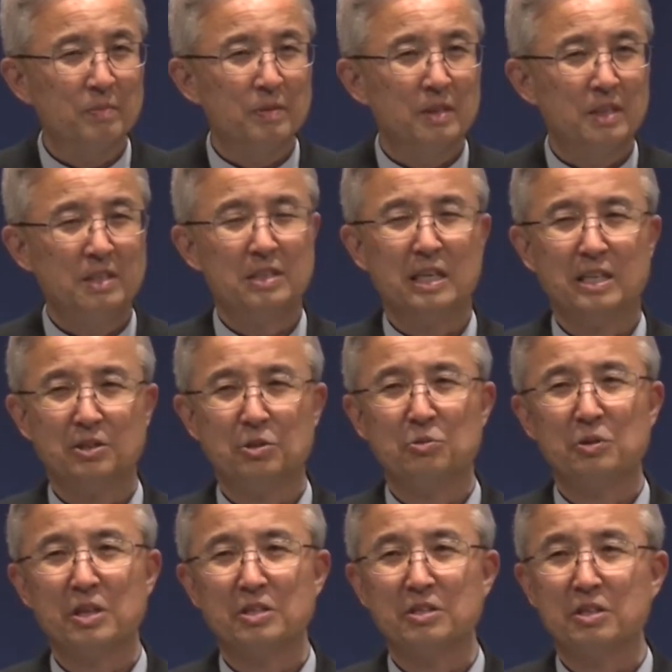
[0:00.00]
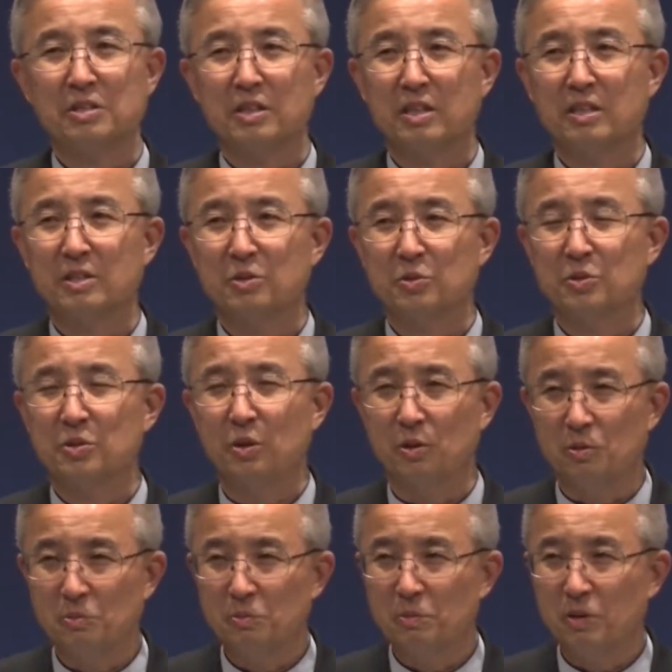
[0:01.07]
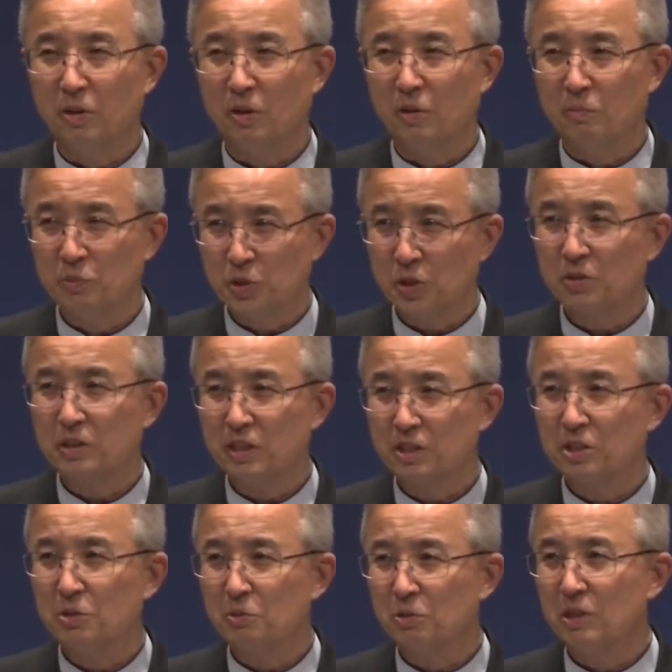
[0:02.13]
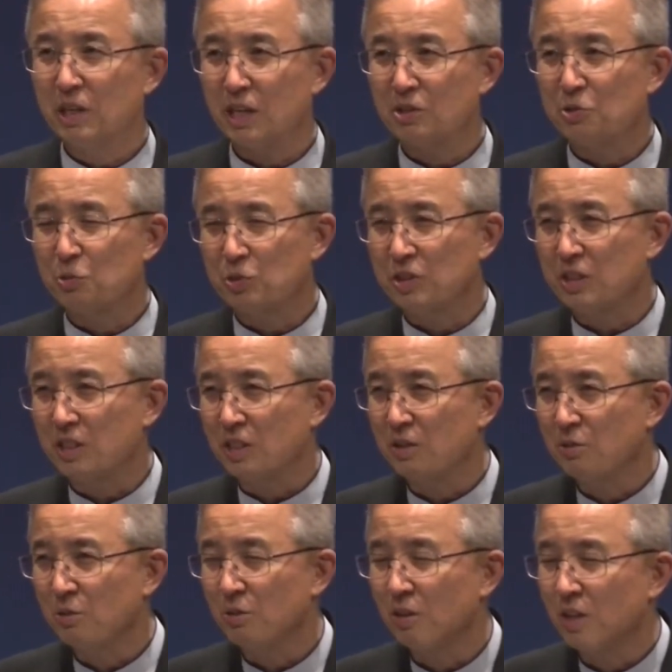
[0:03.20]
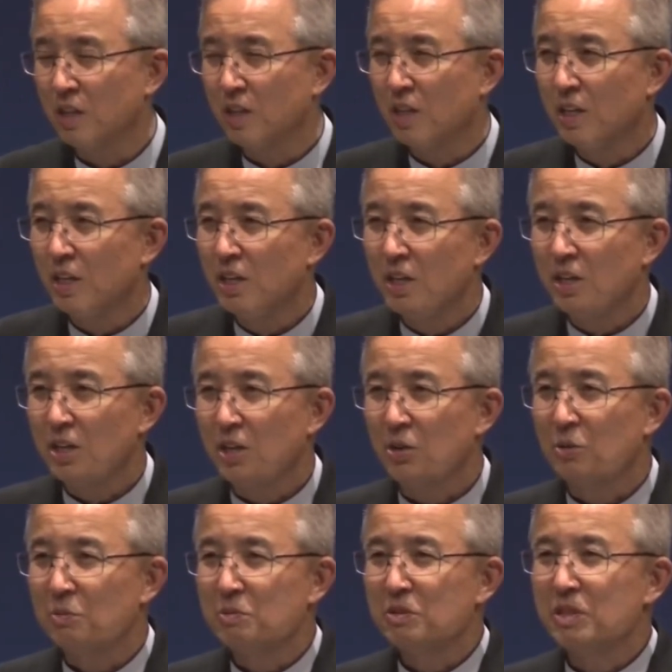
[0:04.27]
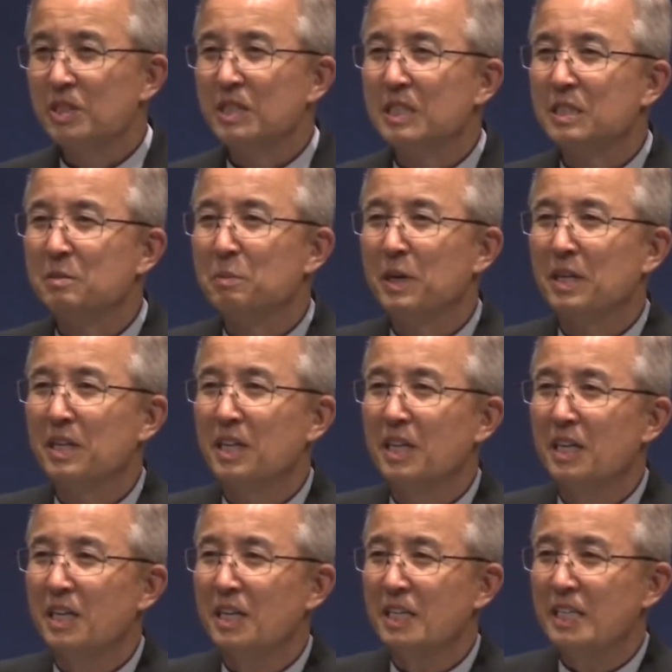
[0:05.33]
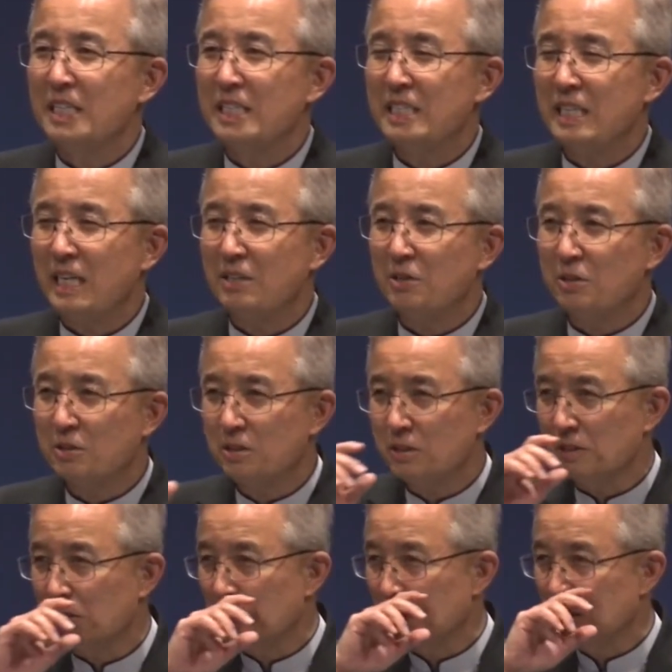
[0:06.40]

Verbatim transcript: 이 자녀되게 하셨다는 것은 엄청난 특권을 가지고 있잖아요. 여러분 집안의 자녀는